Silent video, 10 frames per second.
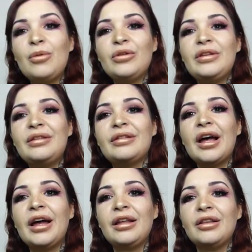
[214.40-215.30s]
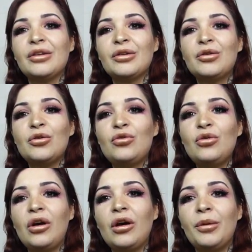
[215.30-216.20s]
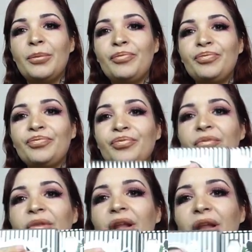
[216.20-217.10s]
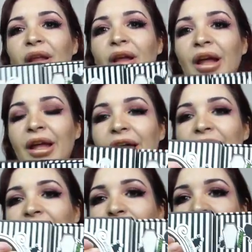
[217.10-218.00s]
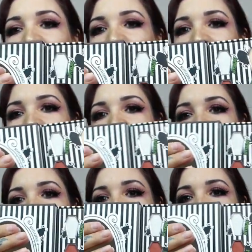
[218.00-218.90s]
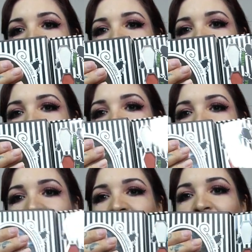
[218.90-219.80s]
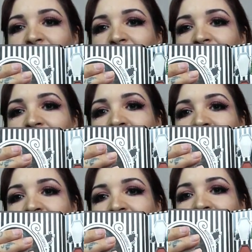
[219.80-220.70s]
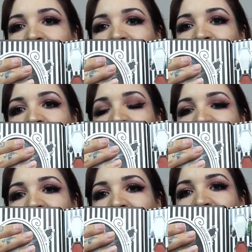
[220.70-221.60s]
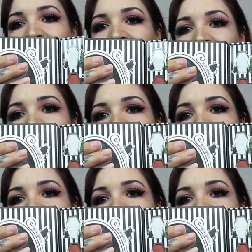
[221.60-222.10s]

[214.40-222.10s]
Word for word: le design aux couleurs et à l'esprit de, Beetlejuice avec euh, le cimetière ici.